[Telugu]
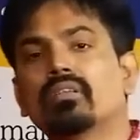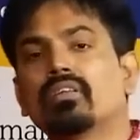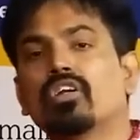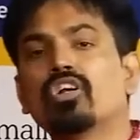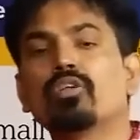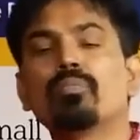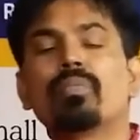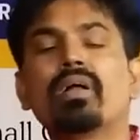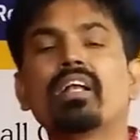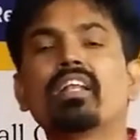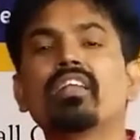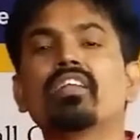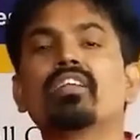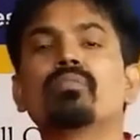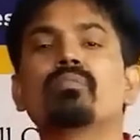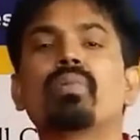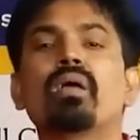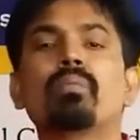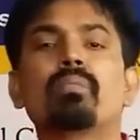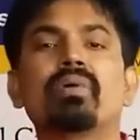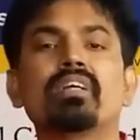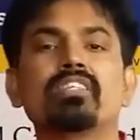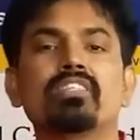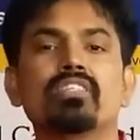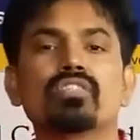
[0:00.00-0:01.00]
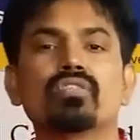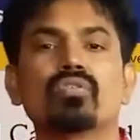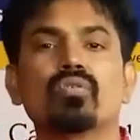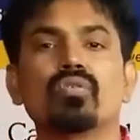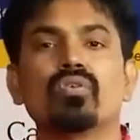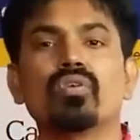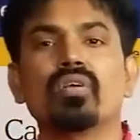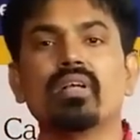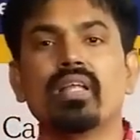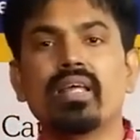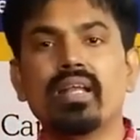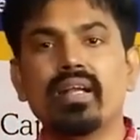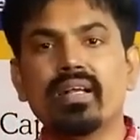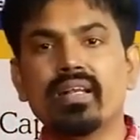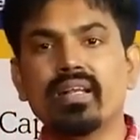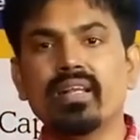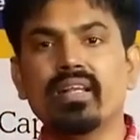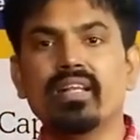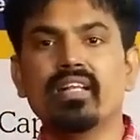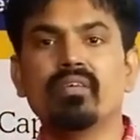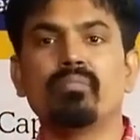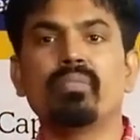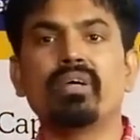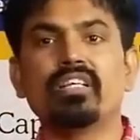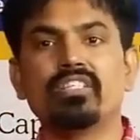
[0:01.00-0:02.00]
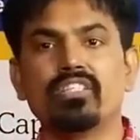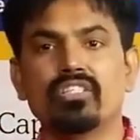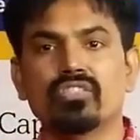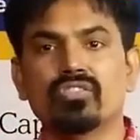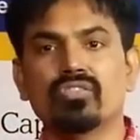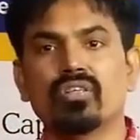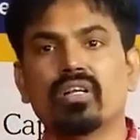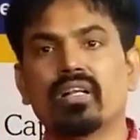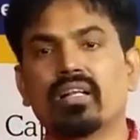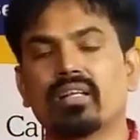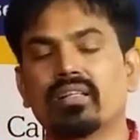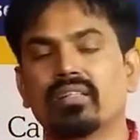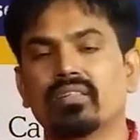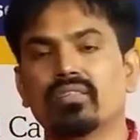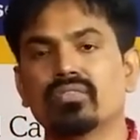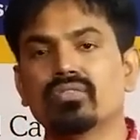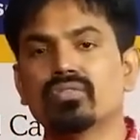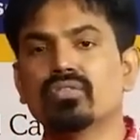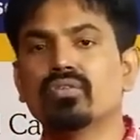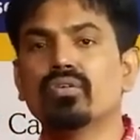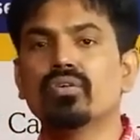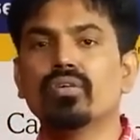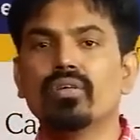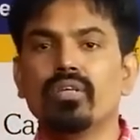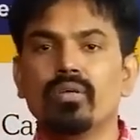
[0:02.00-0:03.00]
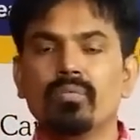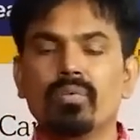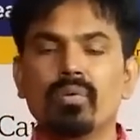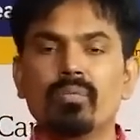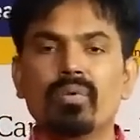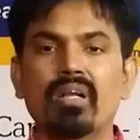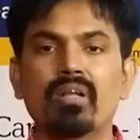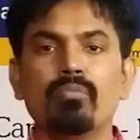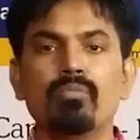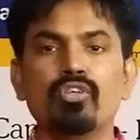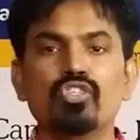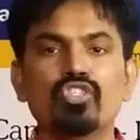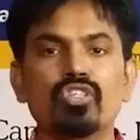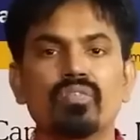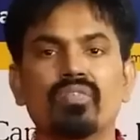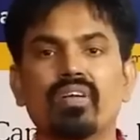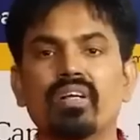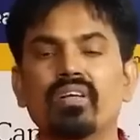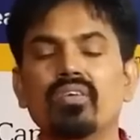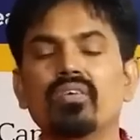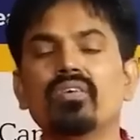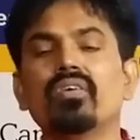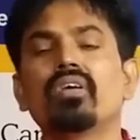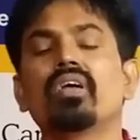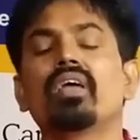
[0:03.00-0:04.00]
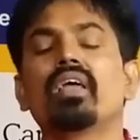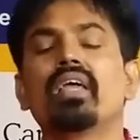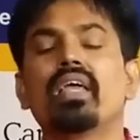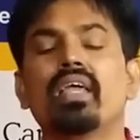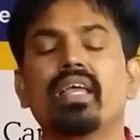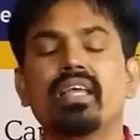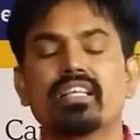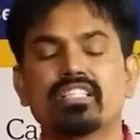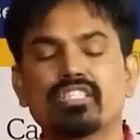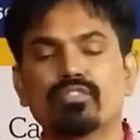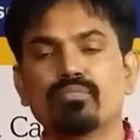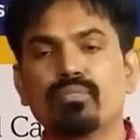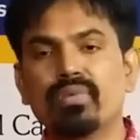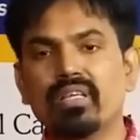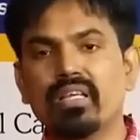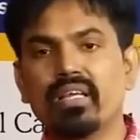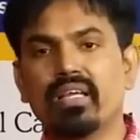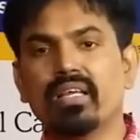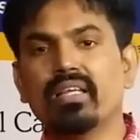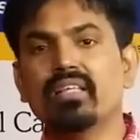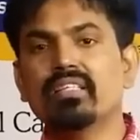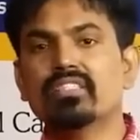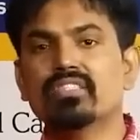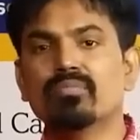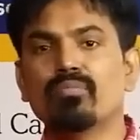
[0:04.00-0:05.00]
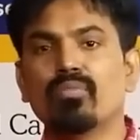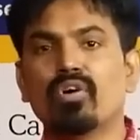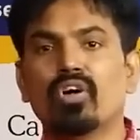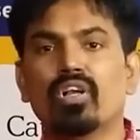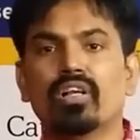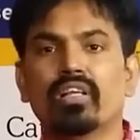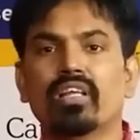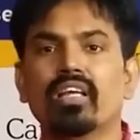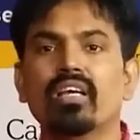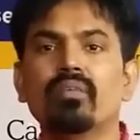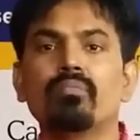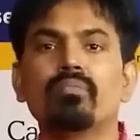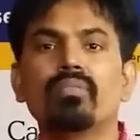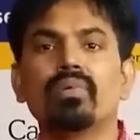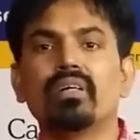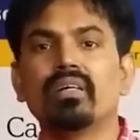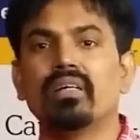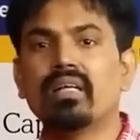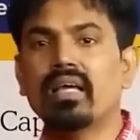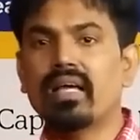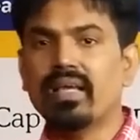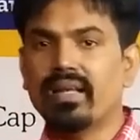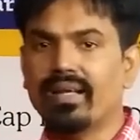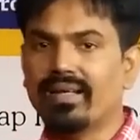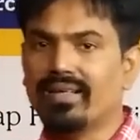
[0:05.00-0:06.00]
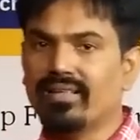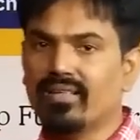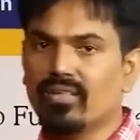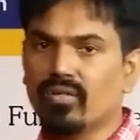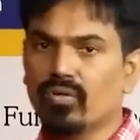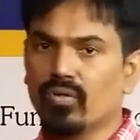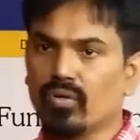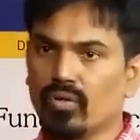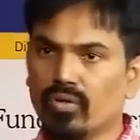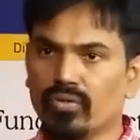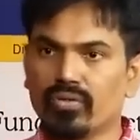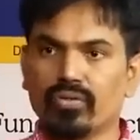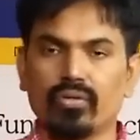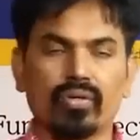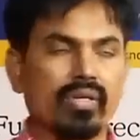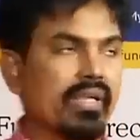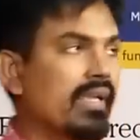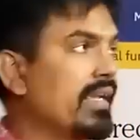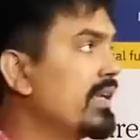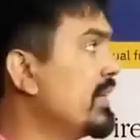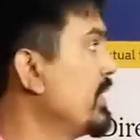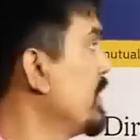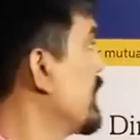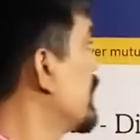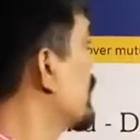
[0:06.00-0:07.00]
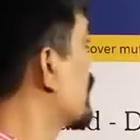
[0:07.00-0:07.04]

థర్డ్ పార్టీని బైపాస్ చేసుకుంటూ డైరెక్ట్ నేనే బై చేస్తున్నాను అర్థం సో ఇప్పుడు మన మ్యూచువల్ ఫండ్ ఎస్బీఐ స్మాల్ క్యాప్ డైరెక్ట్ గ్రోత్ ఓకే